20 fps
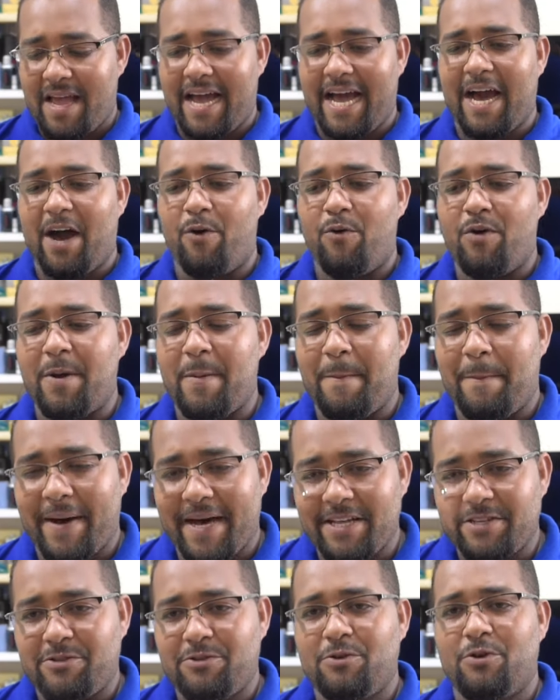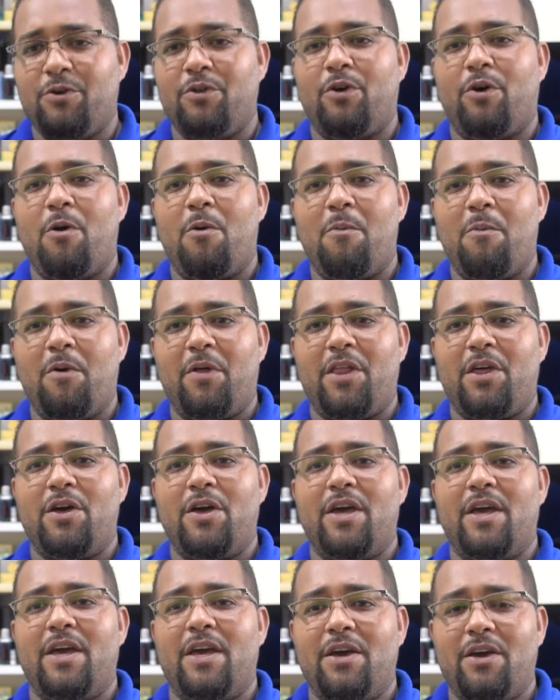a un espacio como
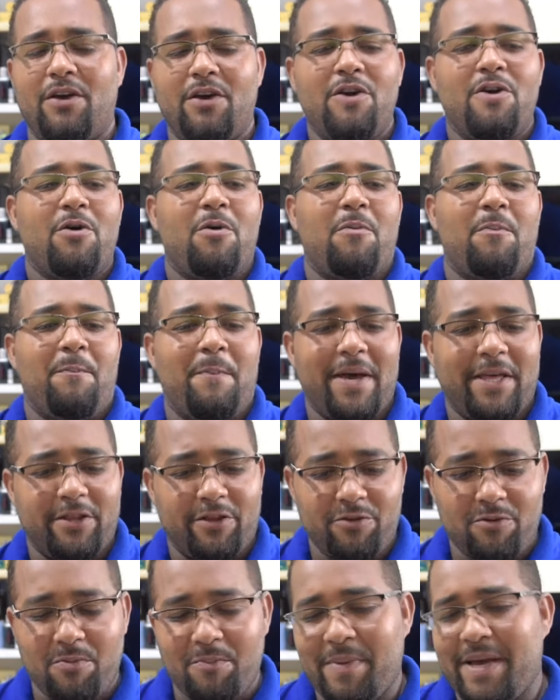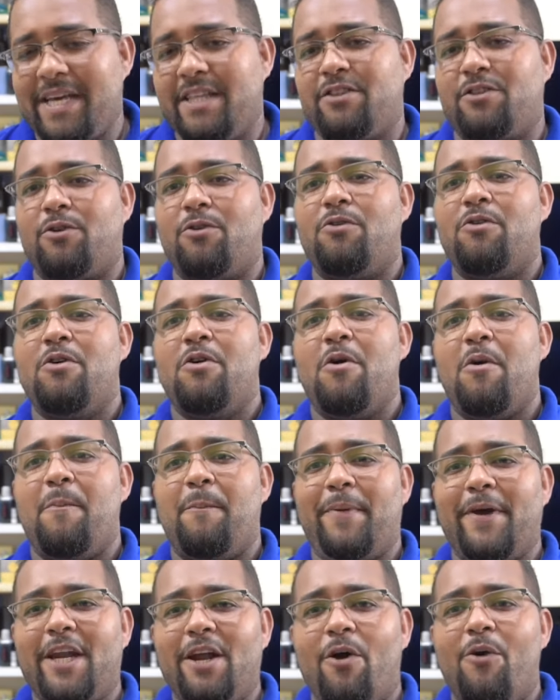de menos de un metro
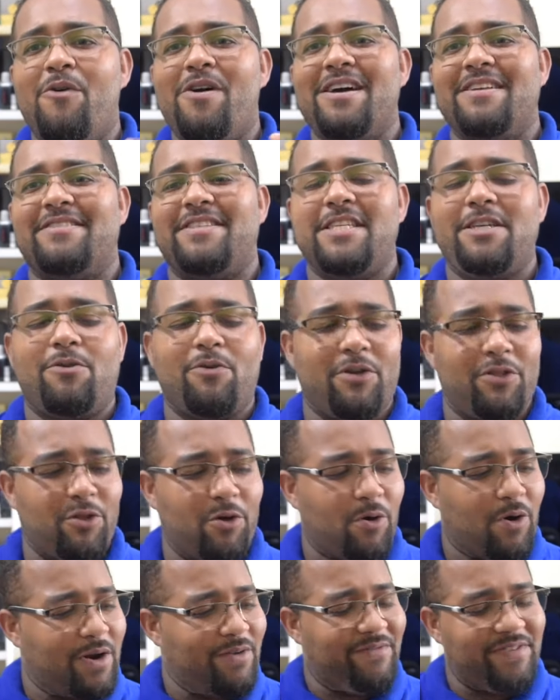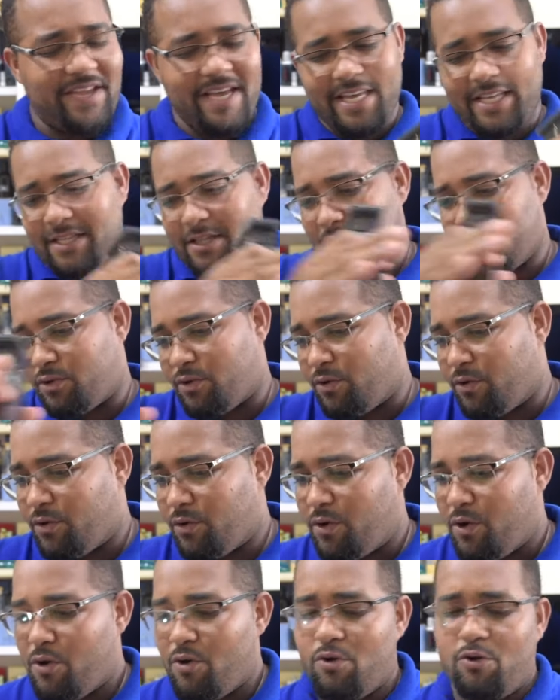pero aún así, cuando el
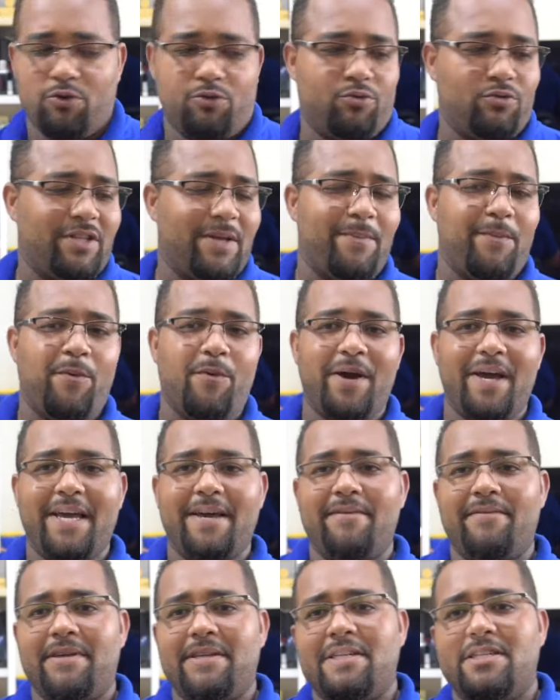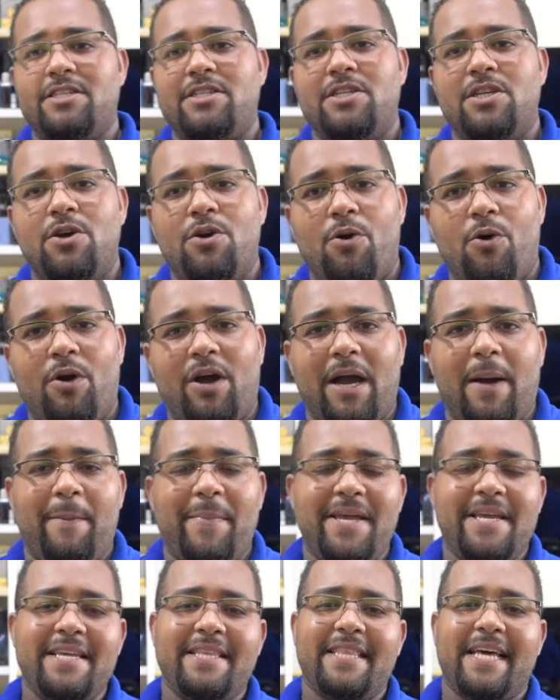viento o tú te mueves o
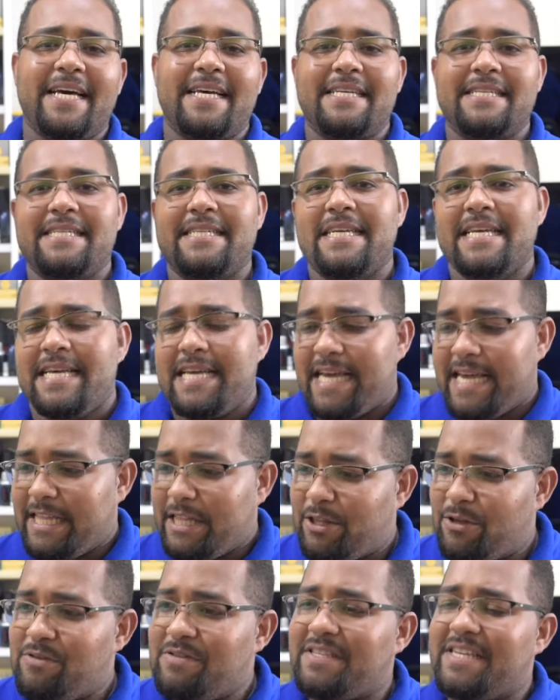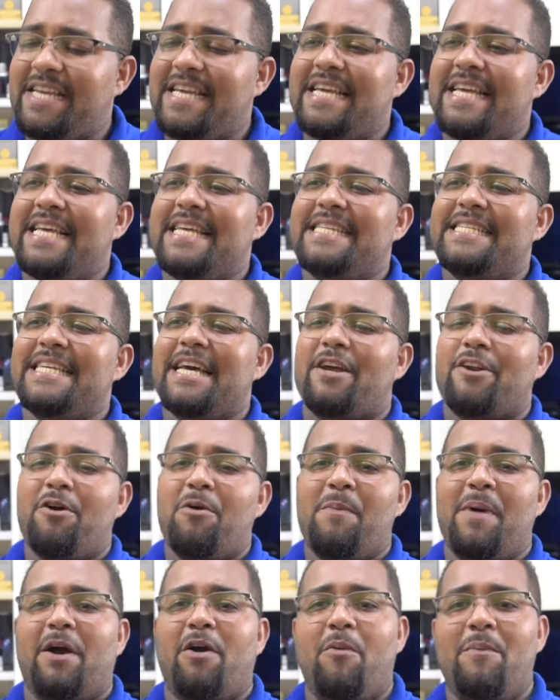caminas, entonces ese
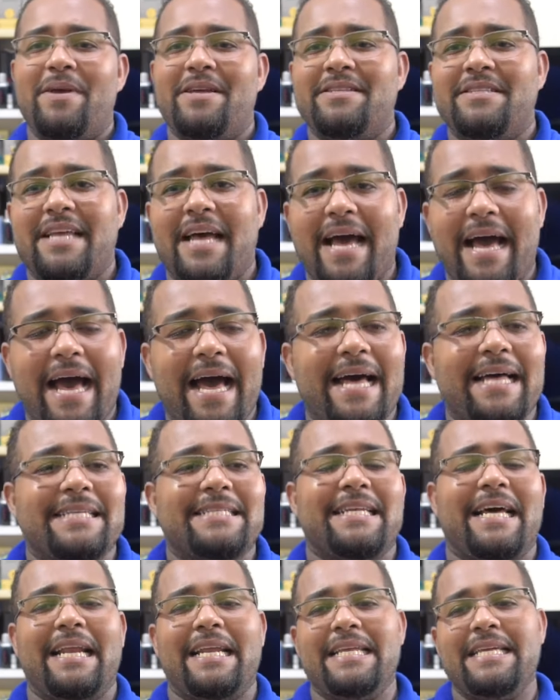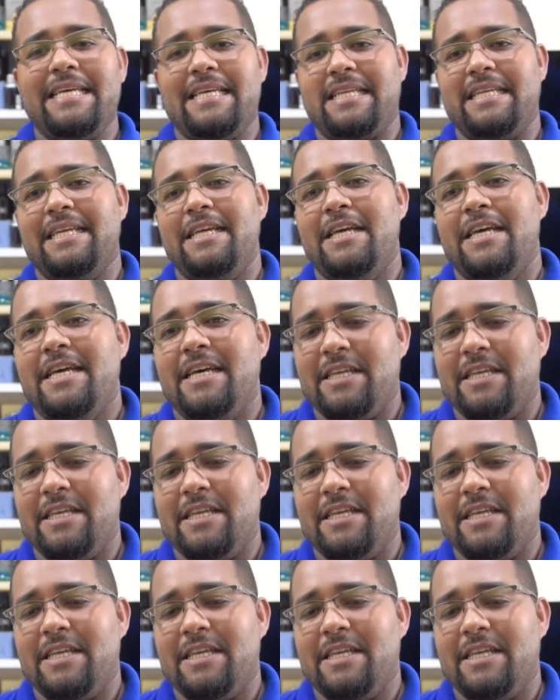aroma comienza a salir.